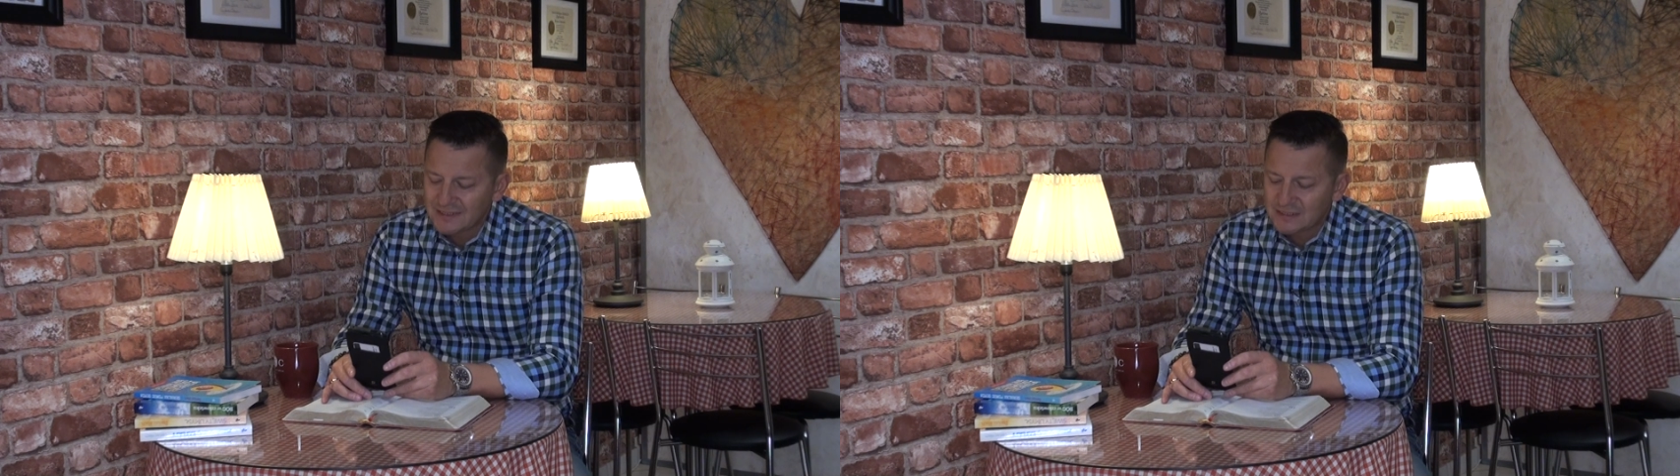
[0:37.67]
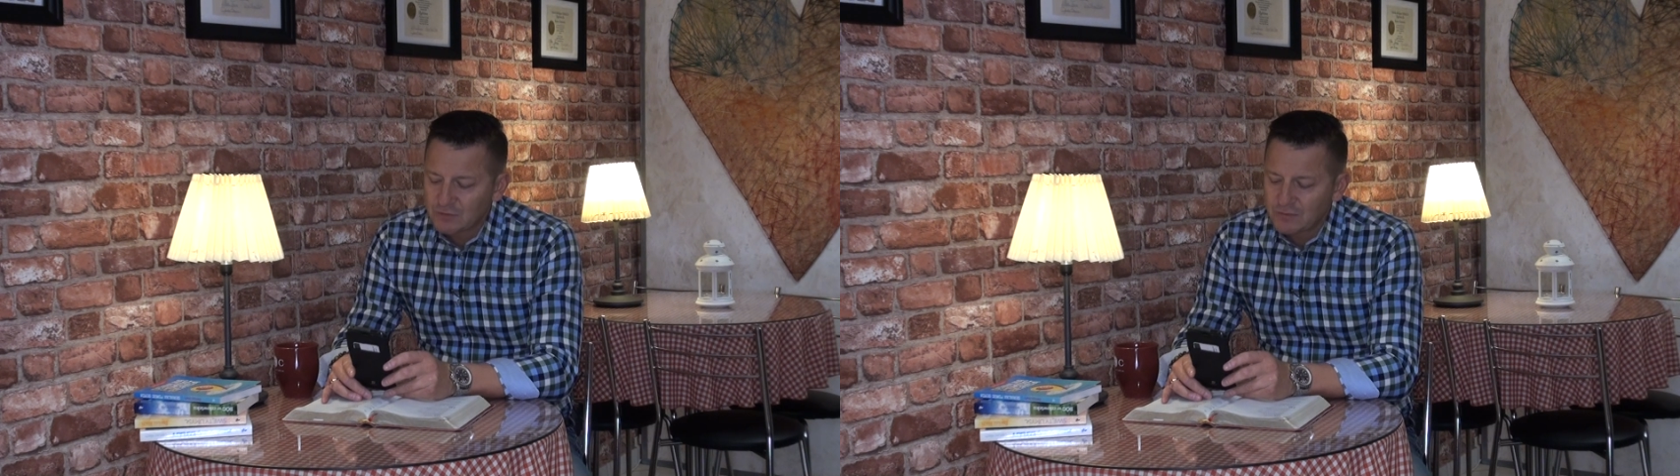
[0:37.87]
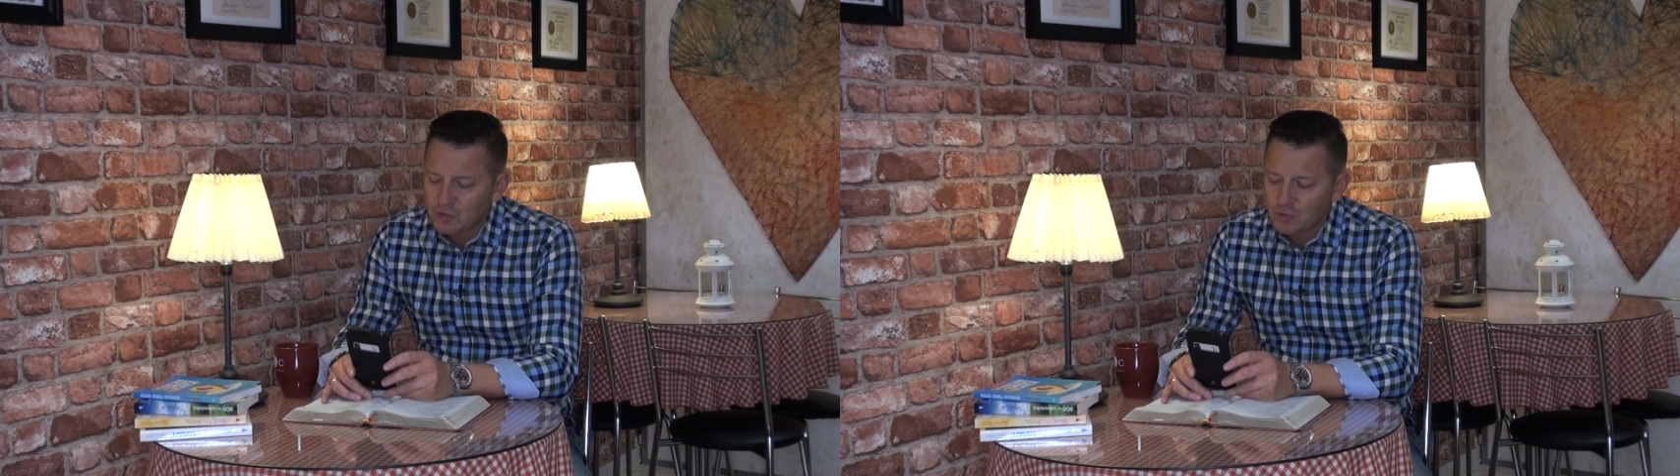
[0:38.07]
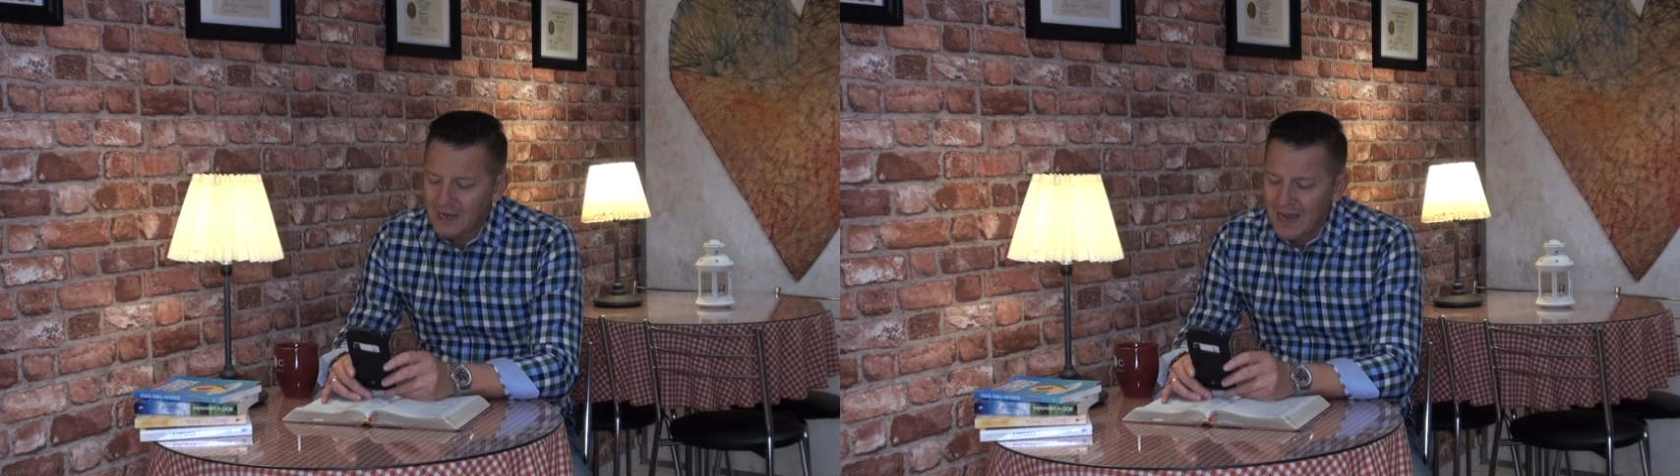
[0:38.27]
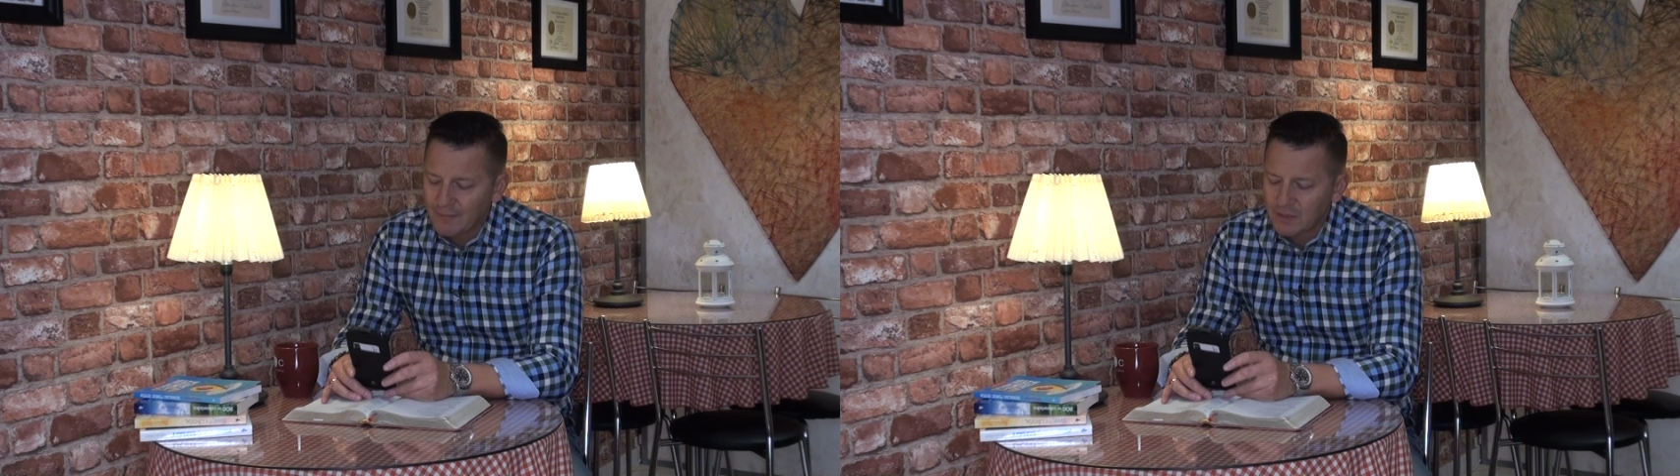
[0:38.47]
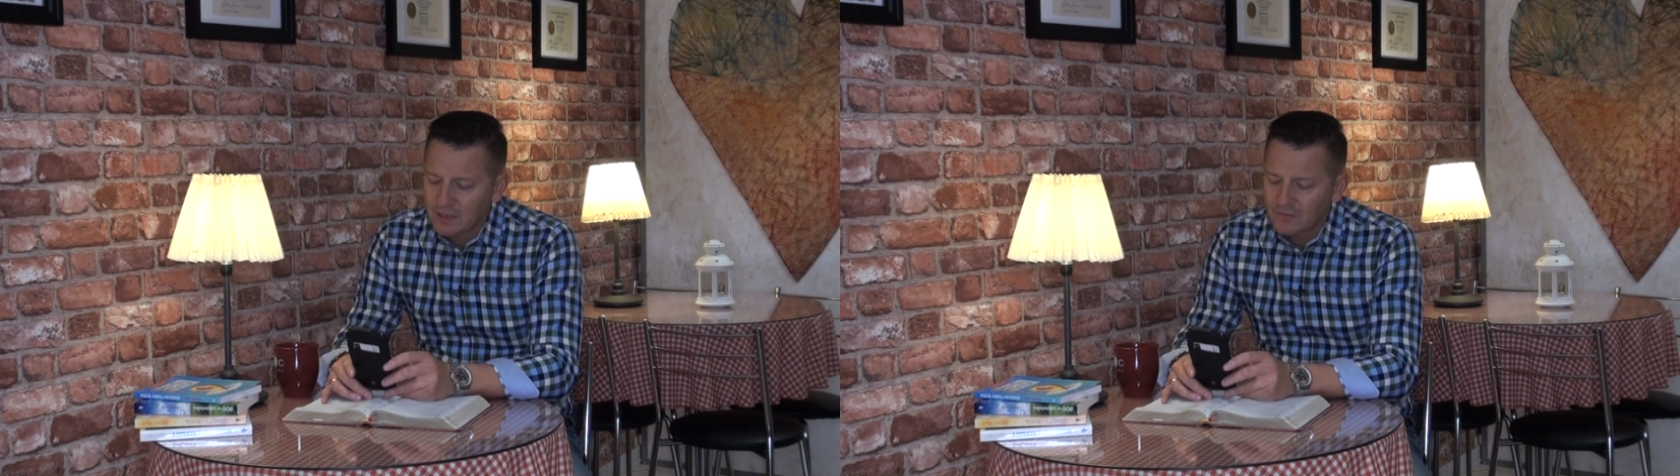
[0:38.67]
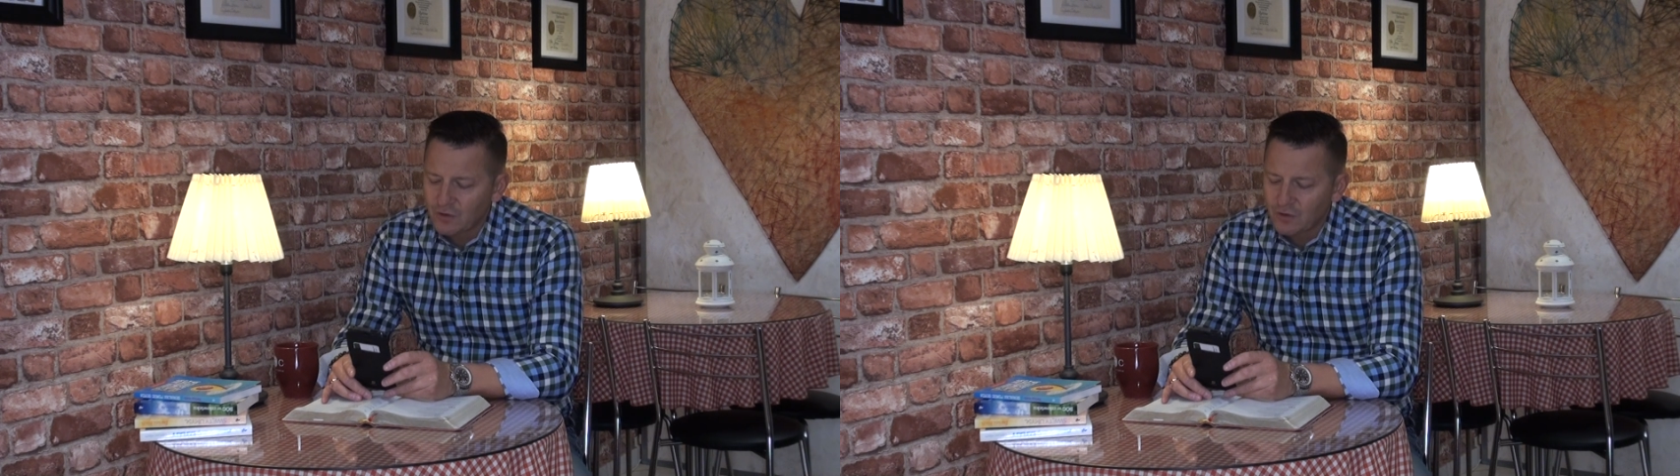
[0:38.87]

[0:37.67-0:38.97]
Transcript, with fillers: ze złymi duchami